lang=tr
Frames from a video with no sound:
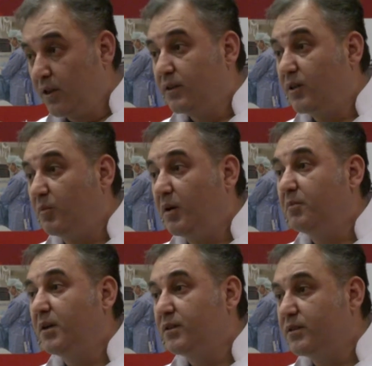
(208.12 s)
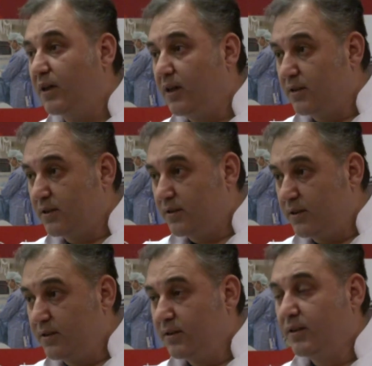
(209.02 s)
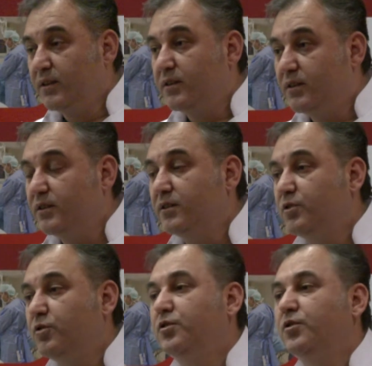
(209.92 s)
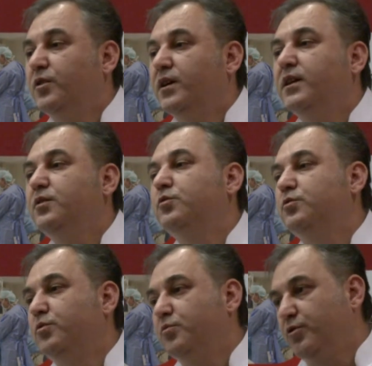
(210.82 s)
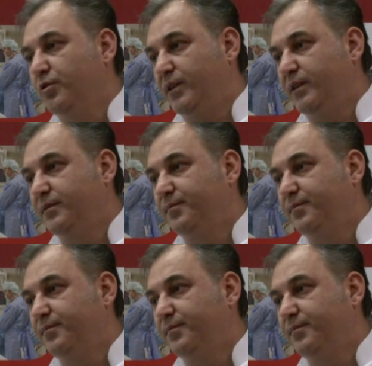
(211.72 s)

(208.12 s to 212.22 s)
tamamen sağlıklı hızlıca o kilolardan kurtulmuş oluyorlar.